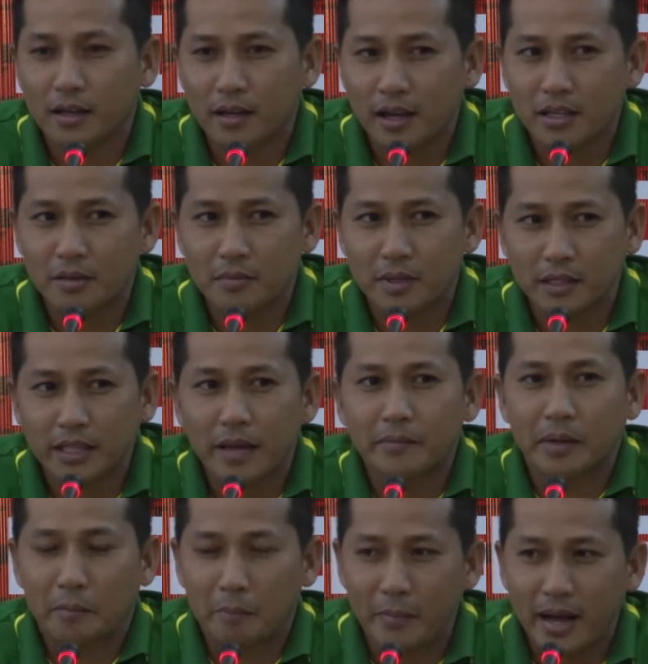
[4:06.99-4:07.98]
น่าจะมีแต้ม
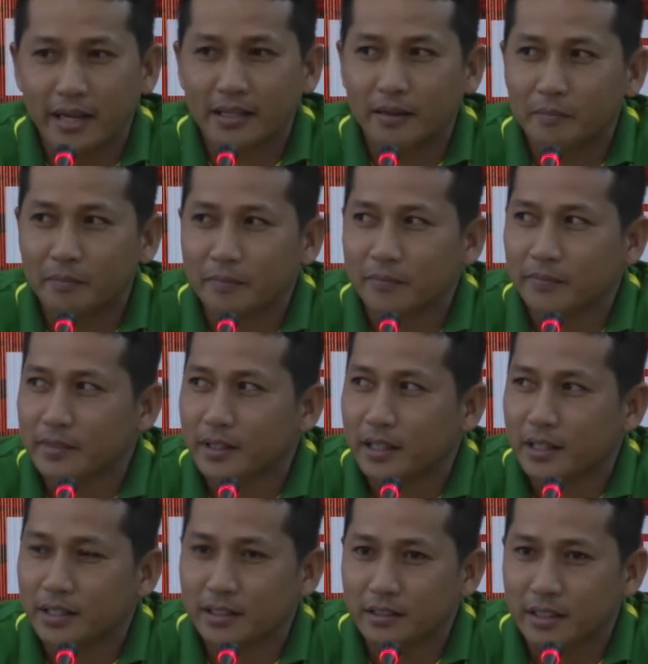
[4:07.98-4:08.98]
กลับบ้านครับ
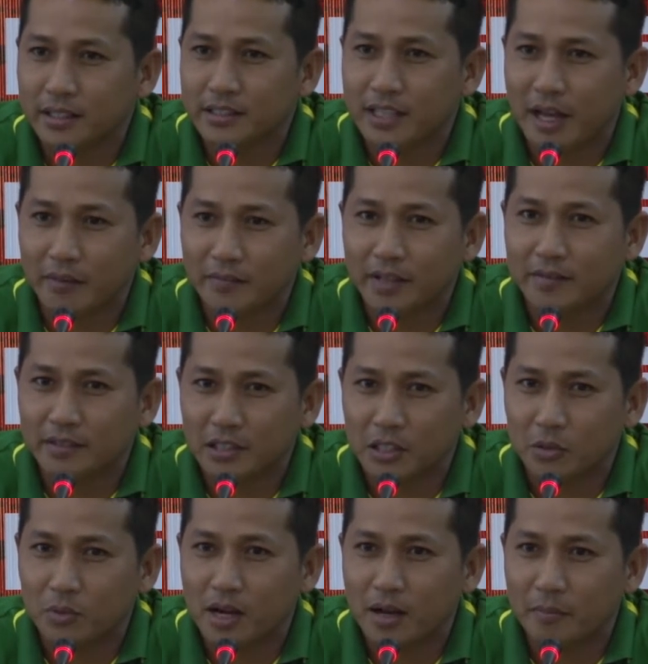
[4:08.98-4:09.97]
ถ้าเกิดได้ 3แต้มก็
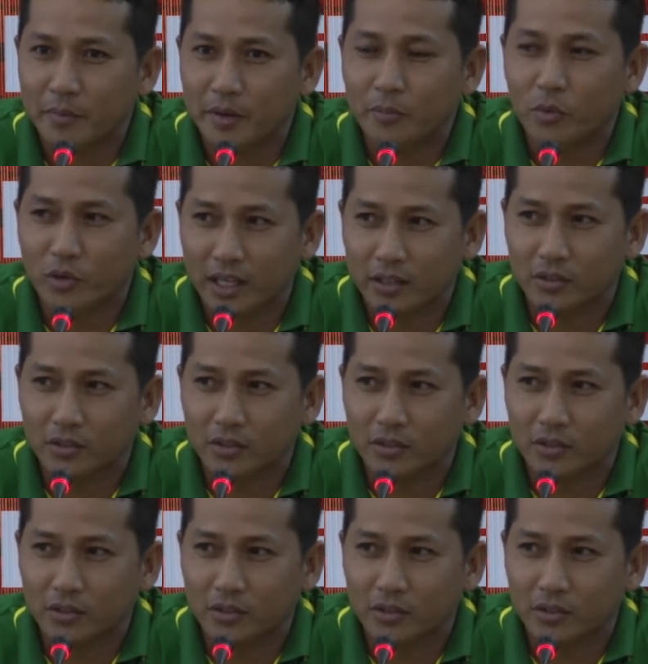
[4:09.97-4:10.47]
ถือว่าเป็นโบนั